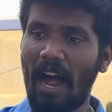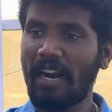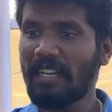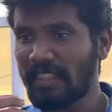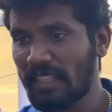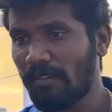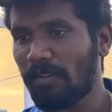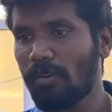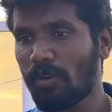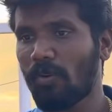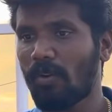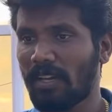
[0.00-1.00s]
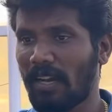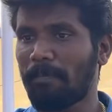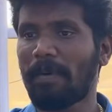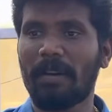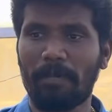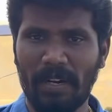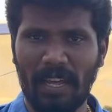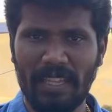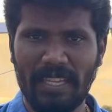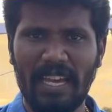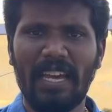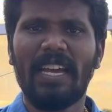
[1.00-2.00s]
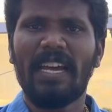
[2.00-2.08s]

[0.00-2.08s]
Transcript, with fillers: அடுத்தவனோட உங்களை கம்பேர் பண்ணாதீங்க